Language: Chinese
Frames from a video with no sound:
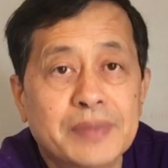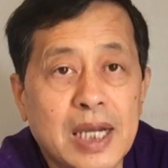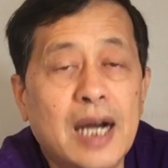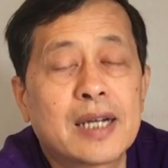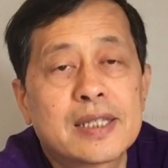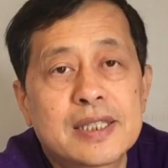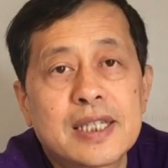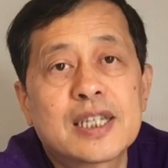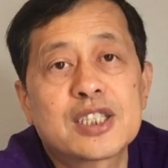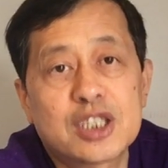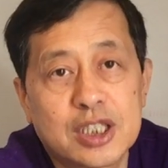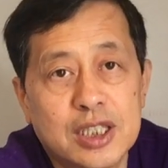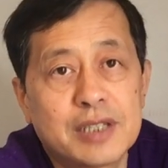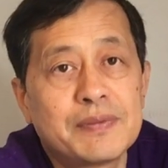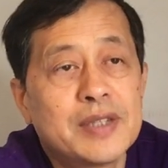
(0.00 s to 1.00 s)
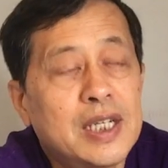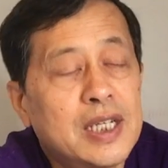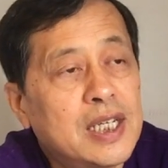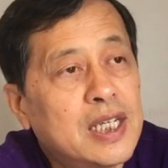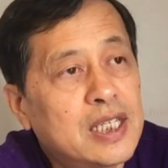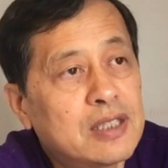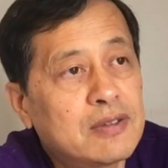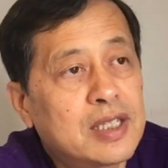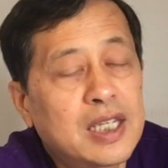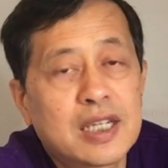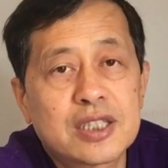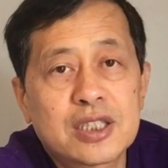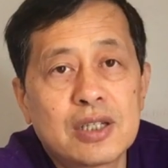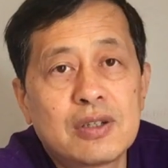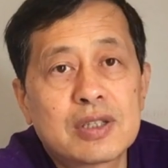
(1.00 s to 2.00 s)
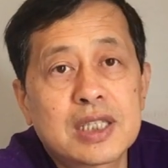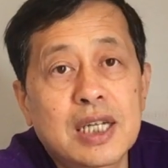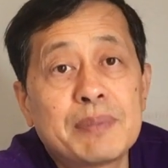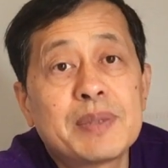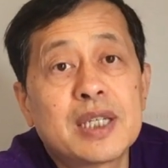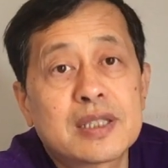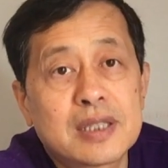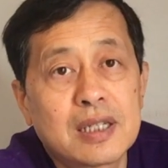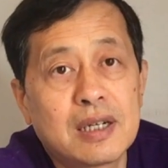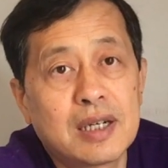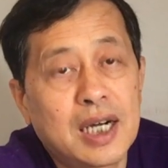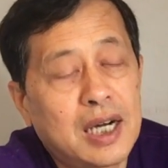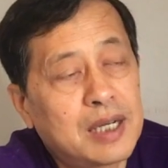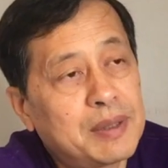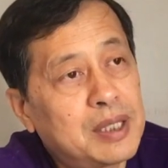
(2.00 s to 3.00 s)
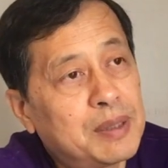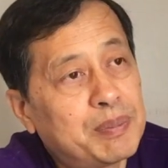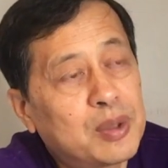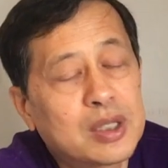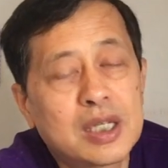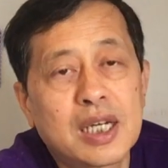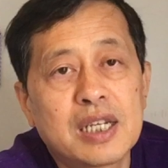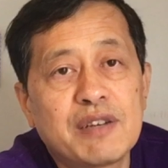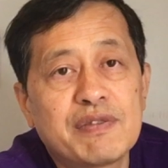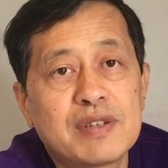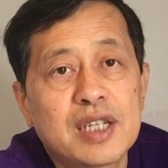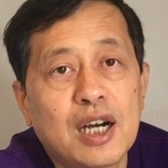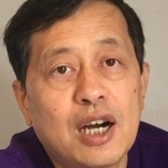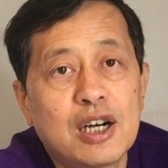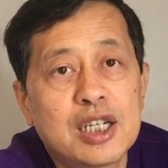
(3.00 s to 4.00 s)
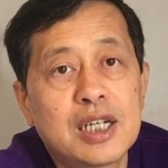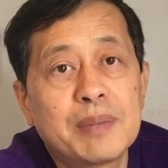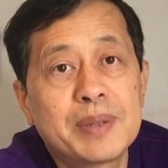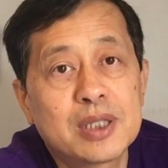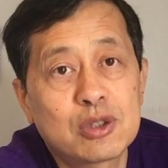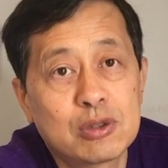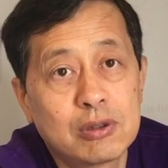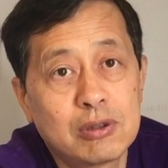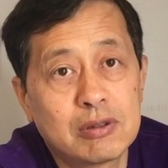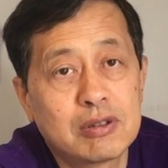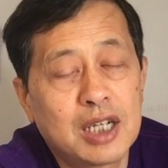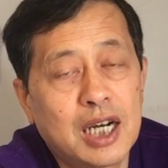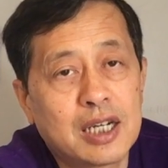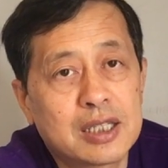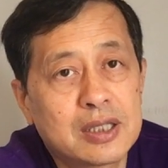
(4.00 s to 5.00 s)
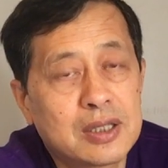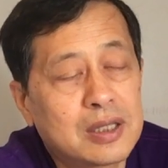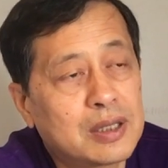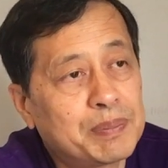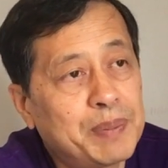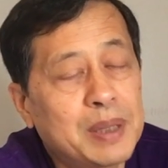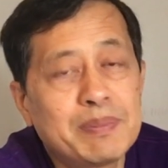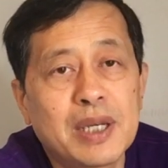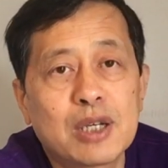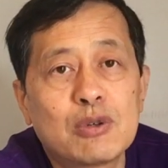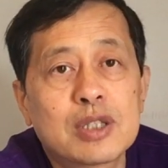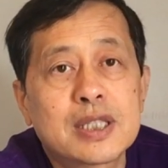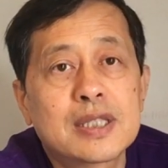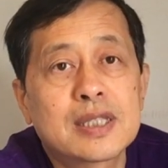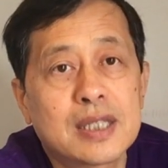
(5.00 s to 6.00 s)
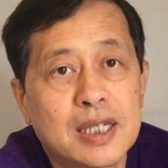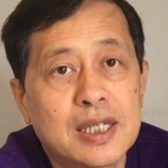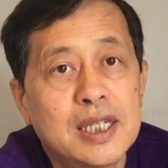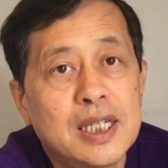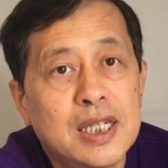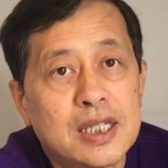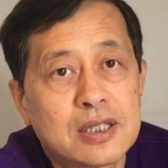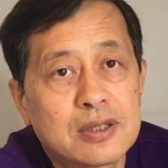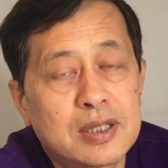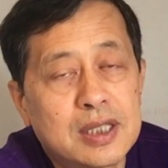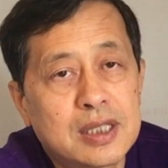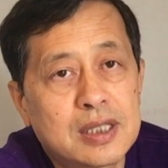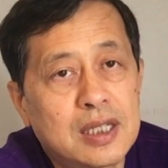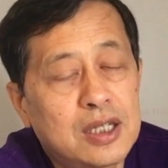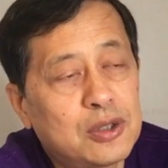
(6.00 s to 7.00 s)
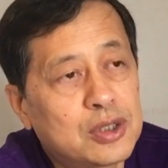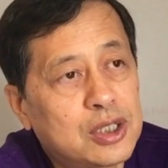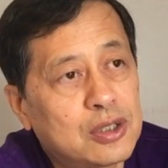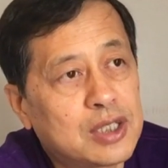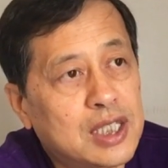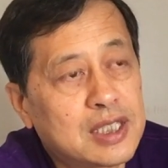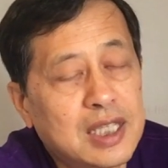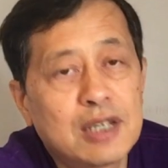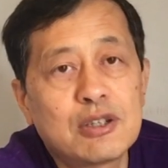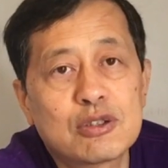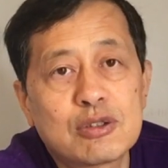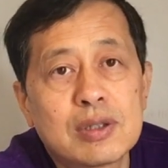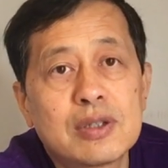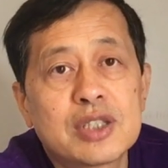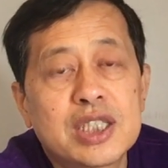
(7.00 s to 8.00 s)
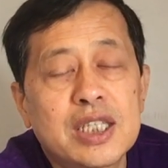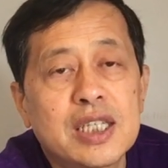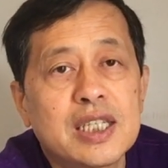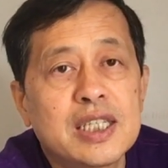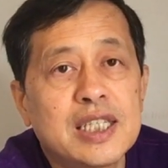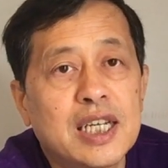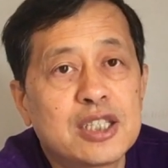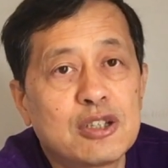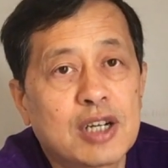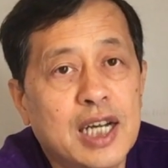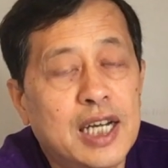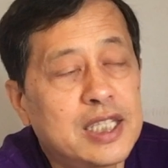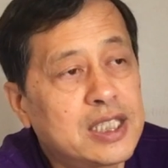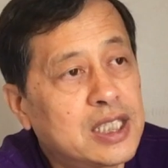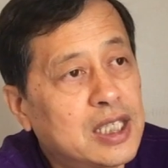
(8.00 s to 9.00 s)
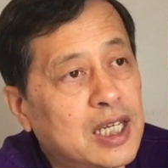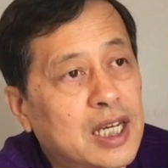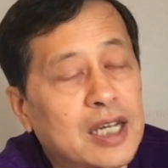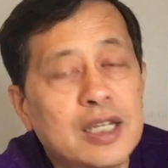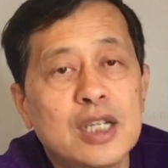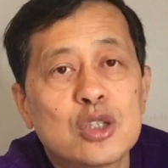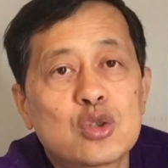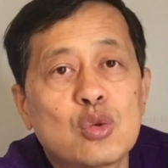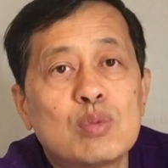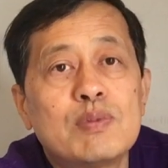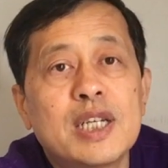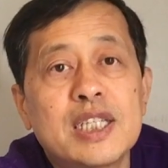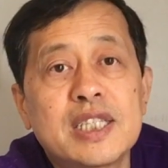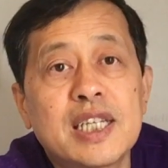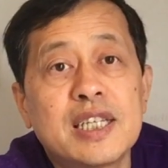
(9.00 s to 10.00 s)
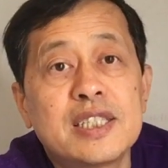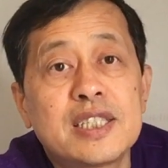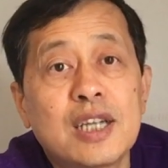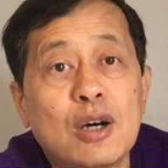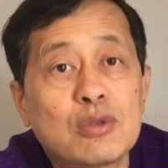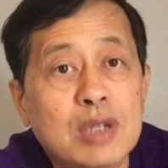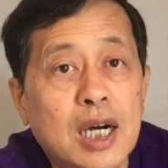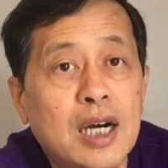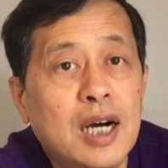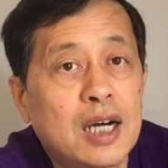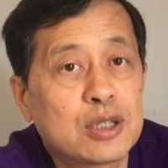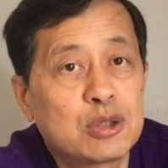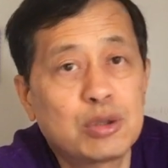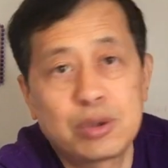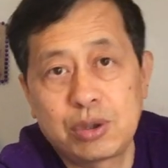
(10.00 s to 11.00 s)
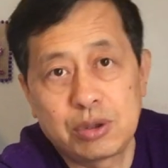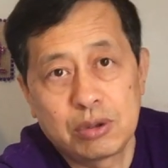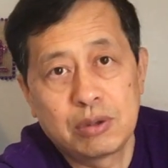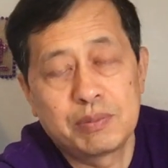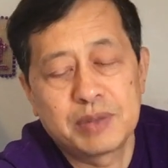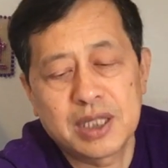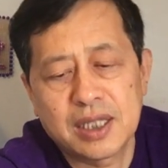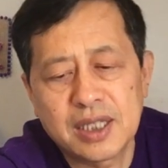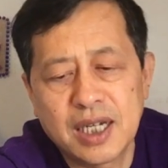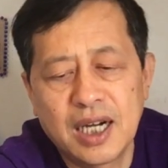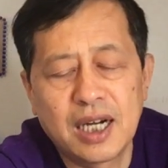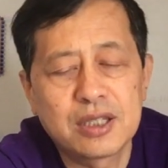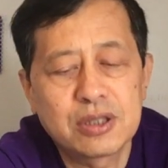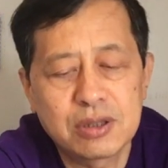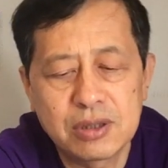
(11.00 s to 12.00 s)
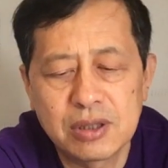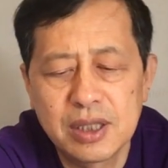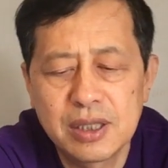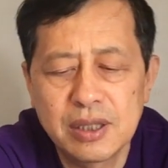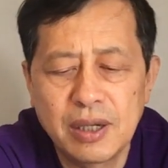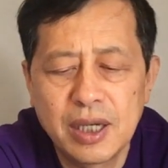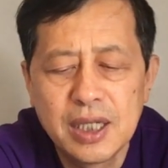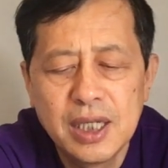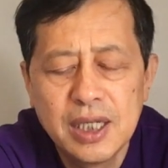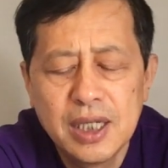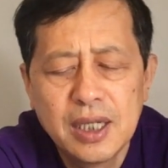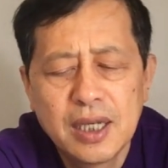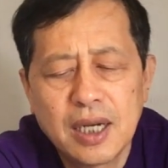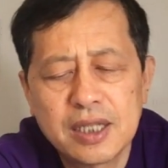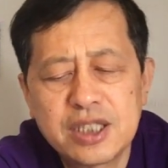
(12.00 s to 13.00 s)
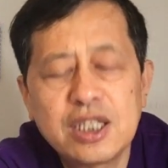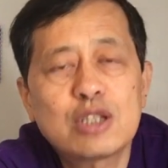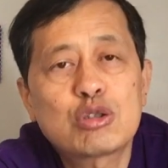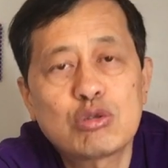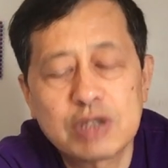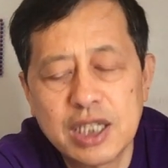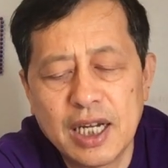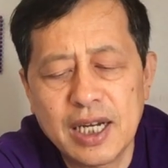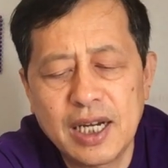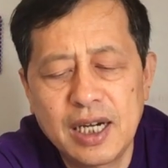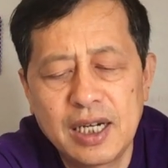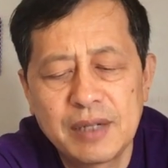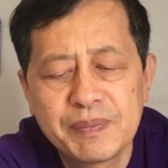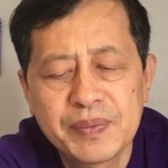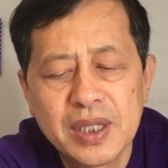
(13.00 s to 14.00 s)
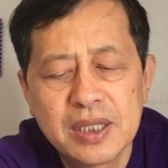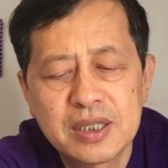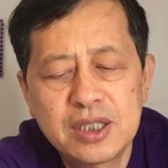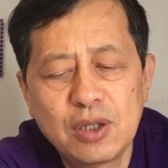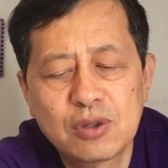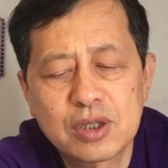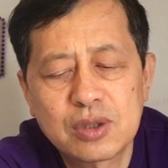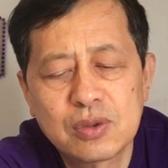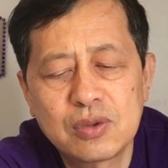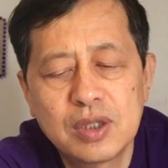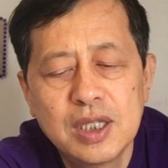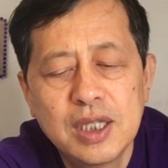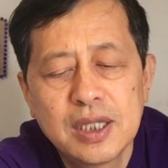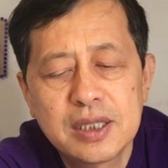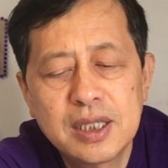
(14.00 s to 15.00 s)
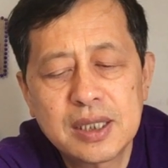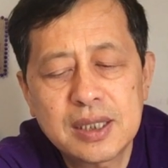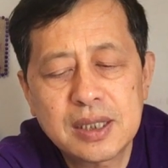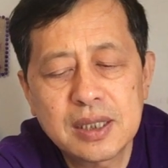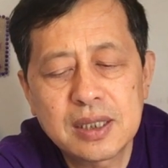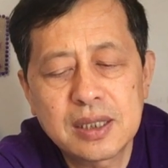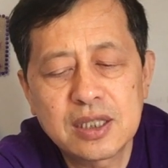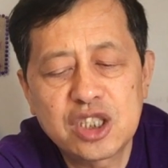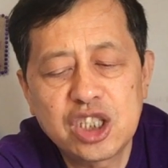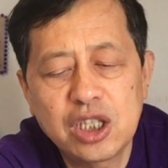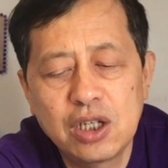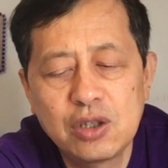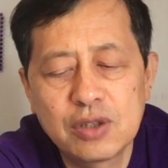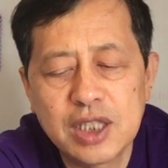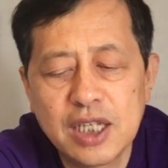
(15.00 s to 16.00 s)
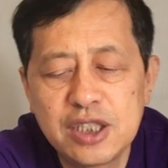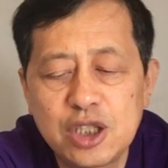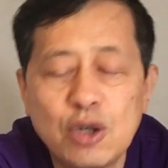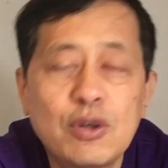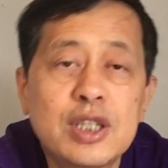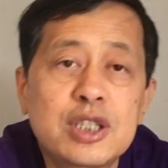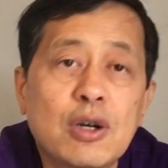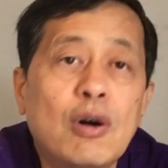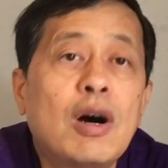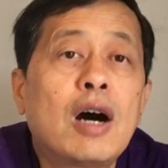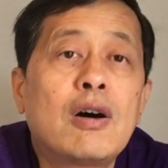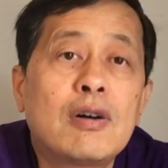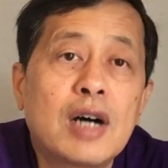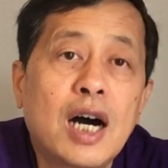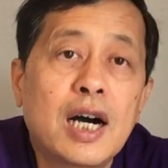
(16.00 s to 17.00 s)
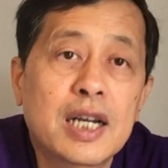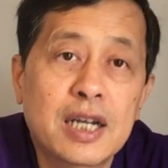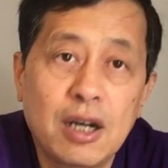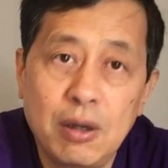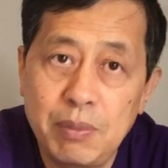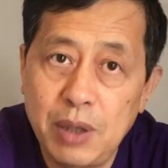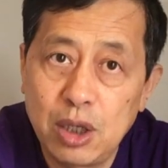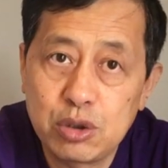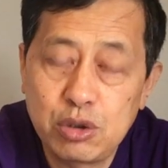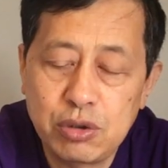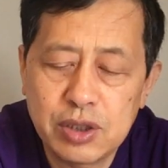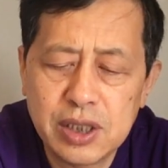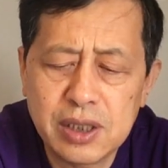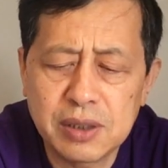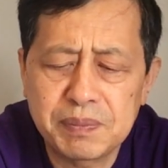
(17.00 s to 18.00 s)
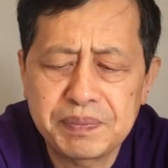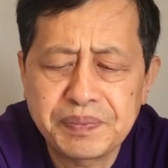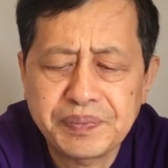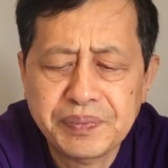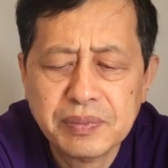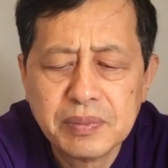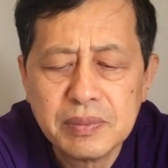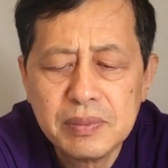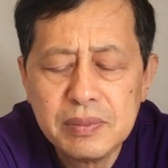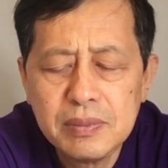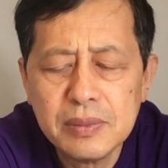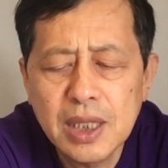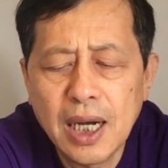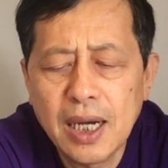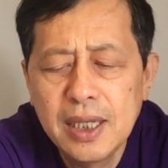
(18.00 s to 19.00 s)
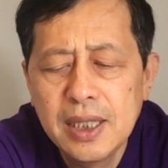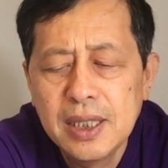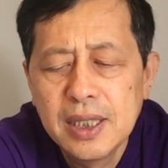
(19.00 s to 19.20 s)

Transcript: 啊，这个是的，因为那个时候咱们也知道啊，和勃列日涅夫要和平中共啊，结果被美国制止了，所以这是六九年三月，随后七零年就开启了中美建交的啊序曲。我们讲的啊序曲一样啊接触下来啊救了中共。第四次七六年九月九号啊老毛去世啊，